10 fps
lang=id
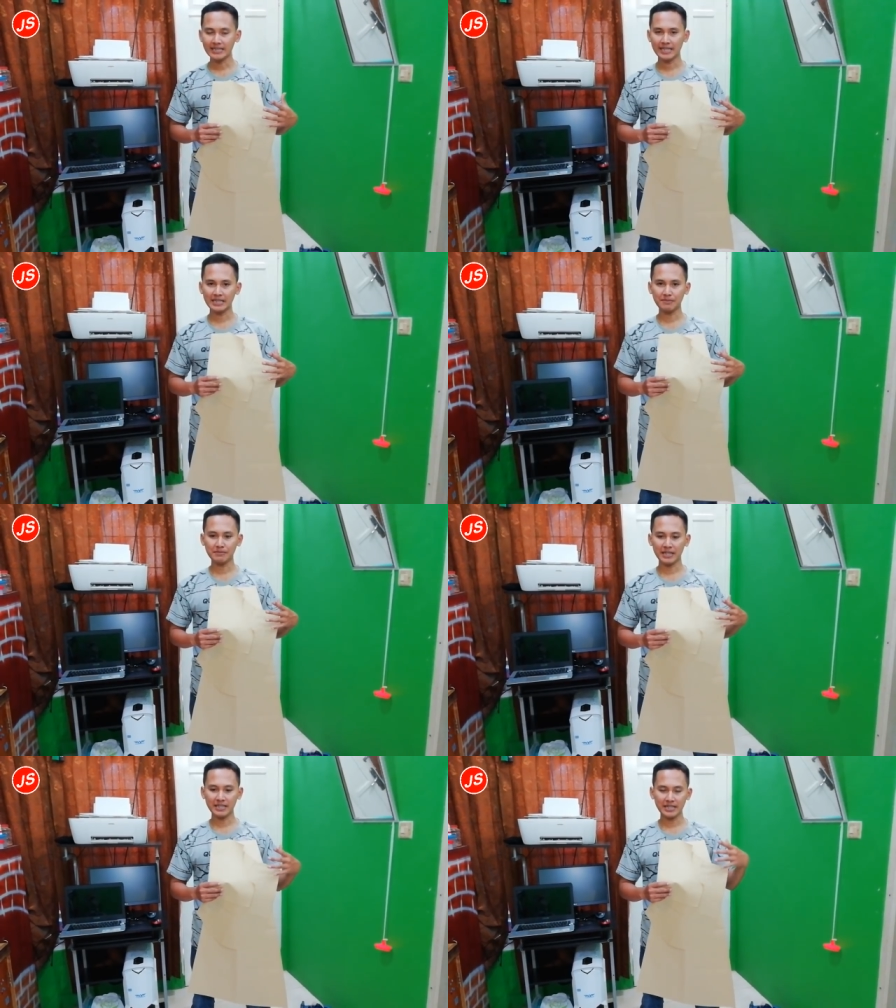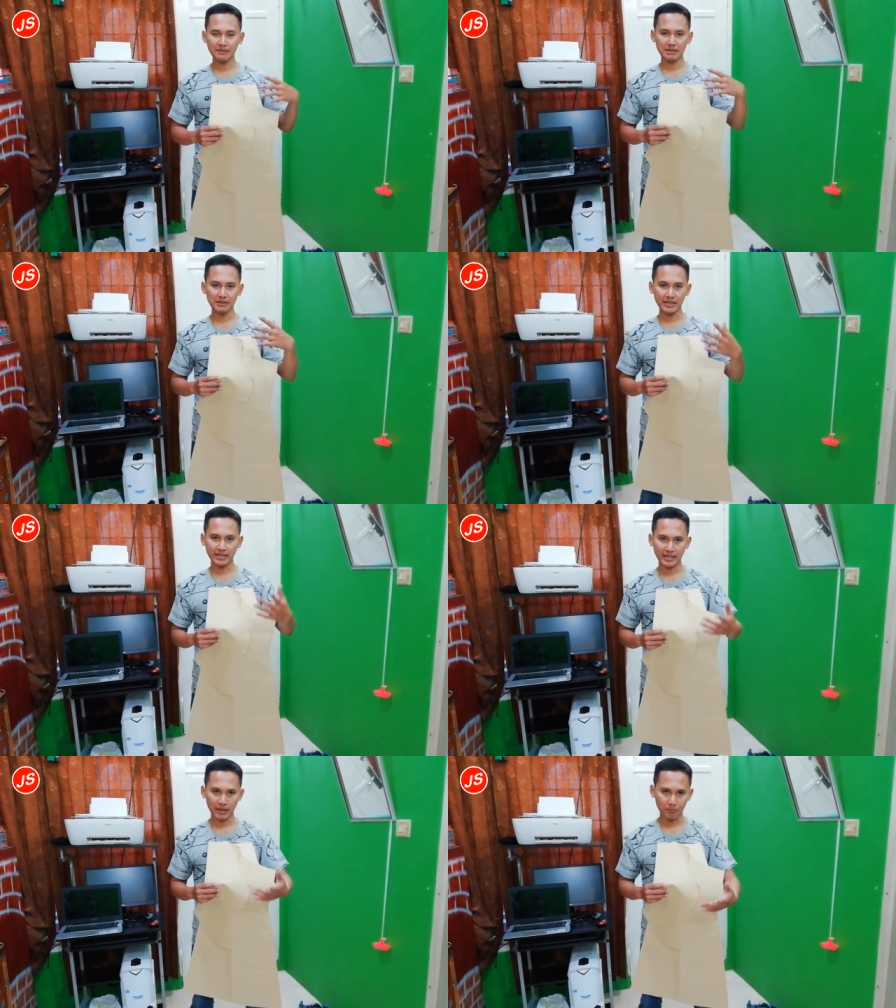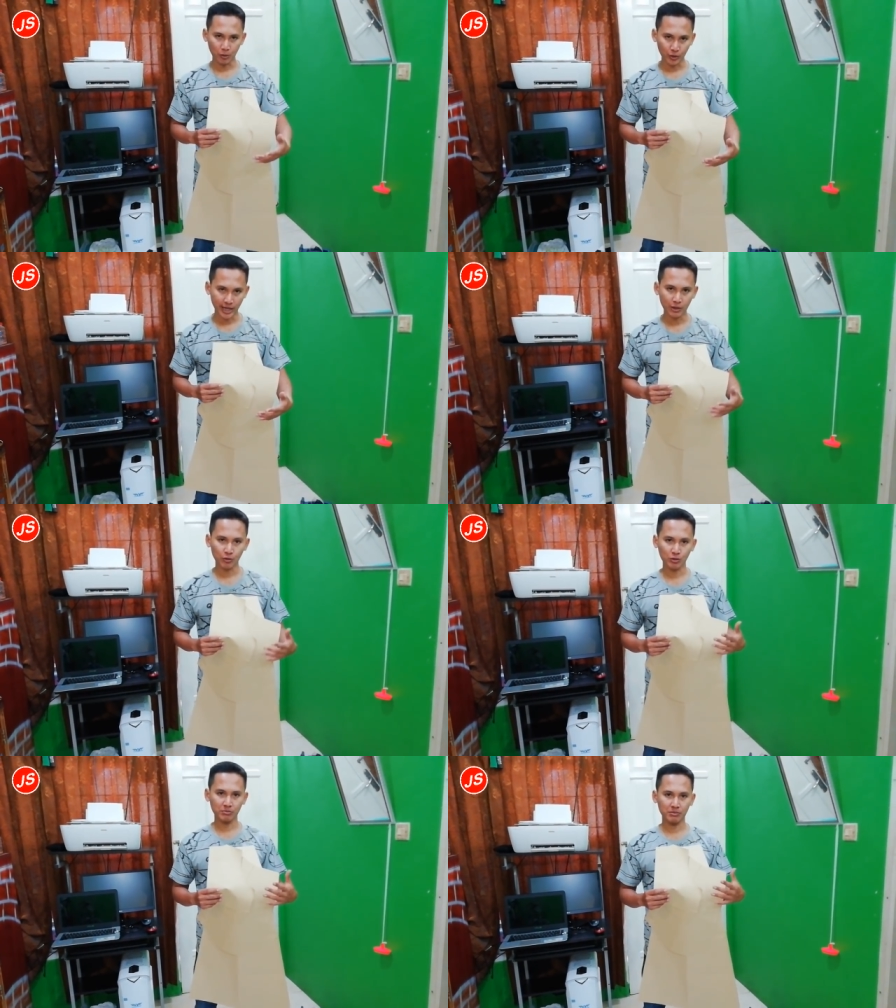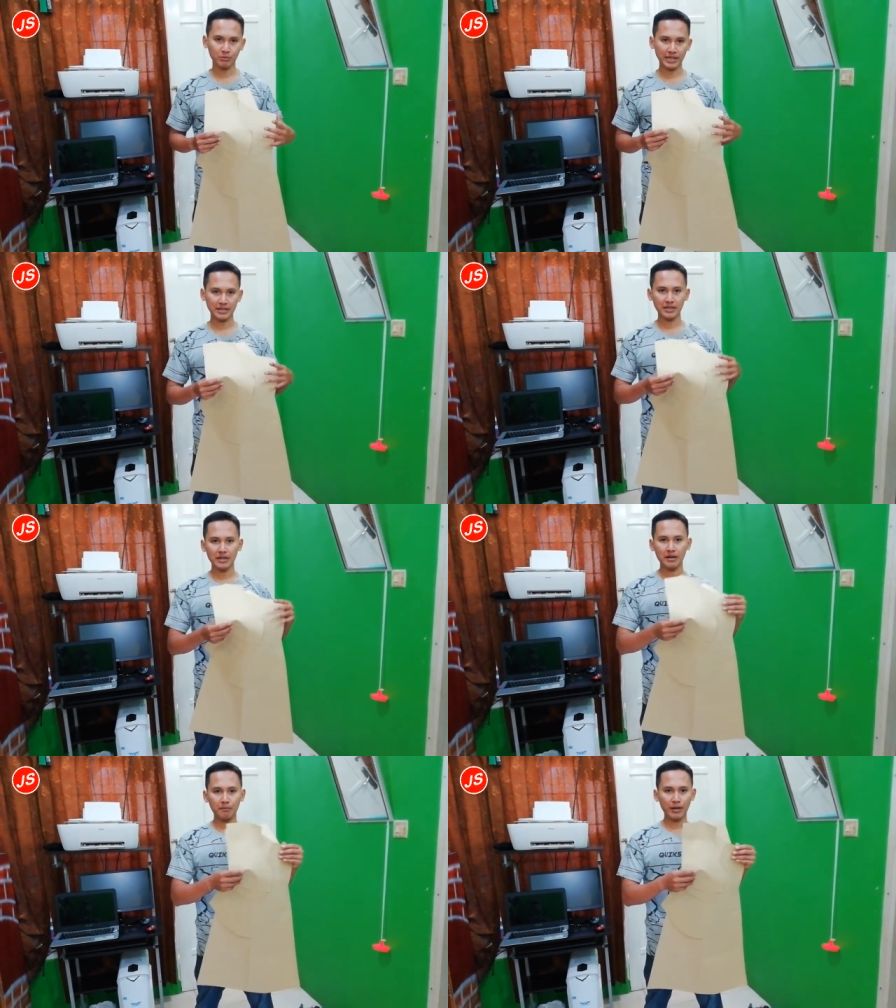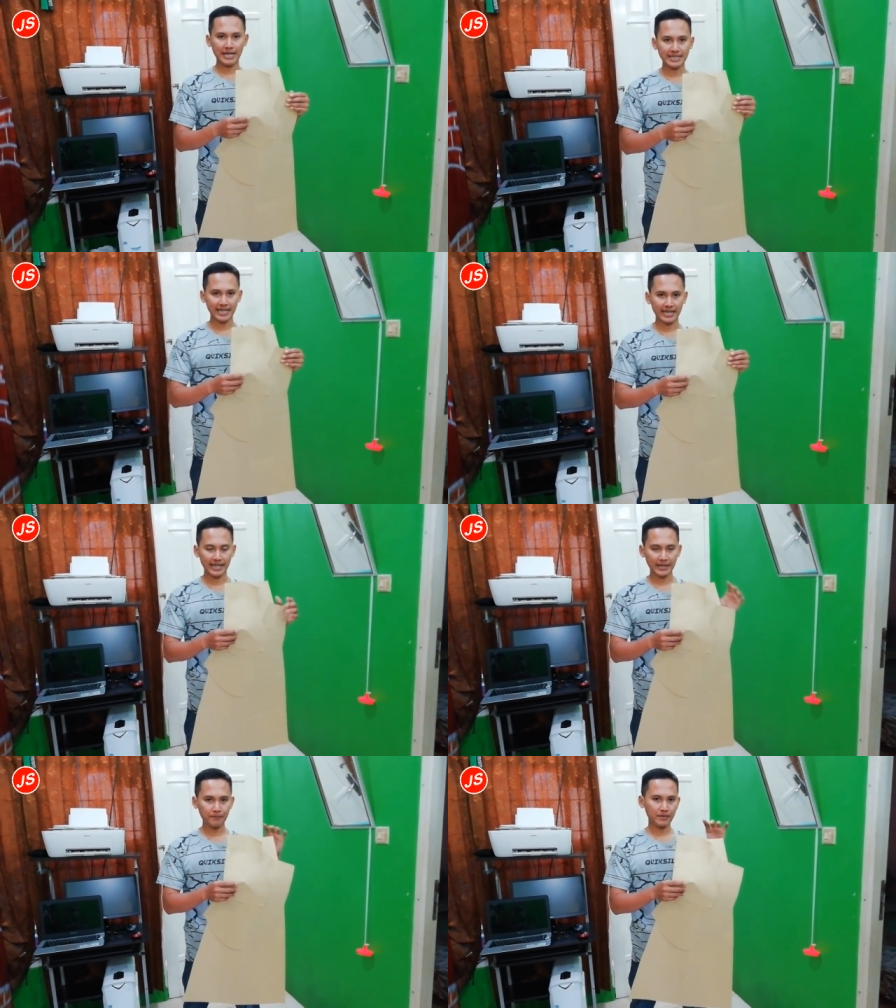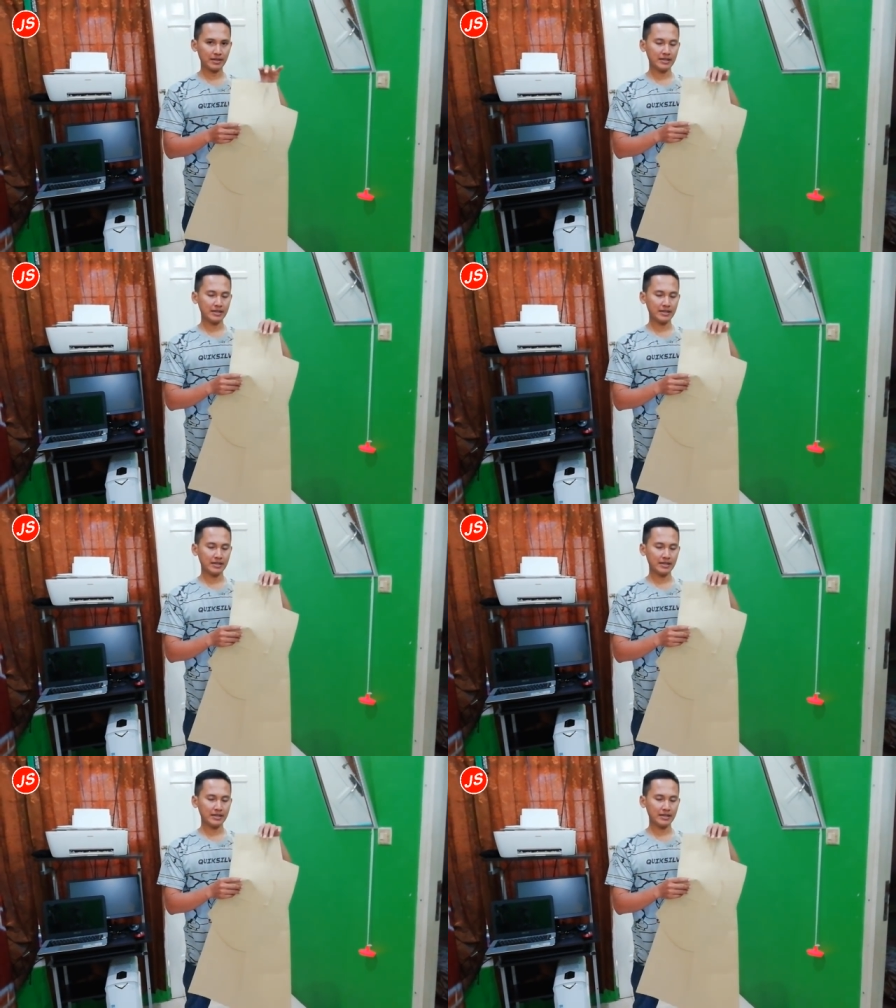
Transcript: jadi nantinya teman-teman tidak direpotkan untuk membuat pola instan ini